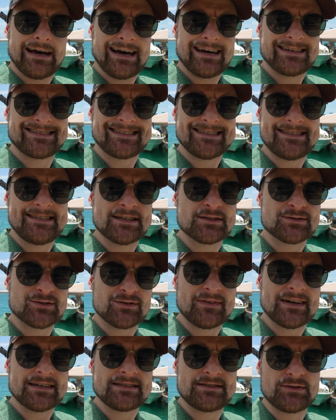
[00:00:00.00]
Es ist hier so
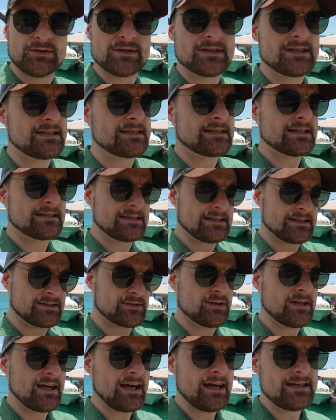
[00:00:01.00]
weit südlich, dass die
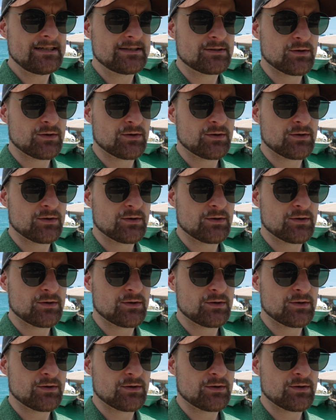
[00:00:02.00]
Sonne echt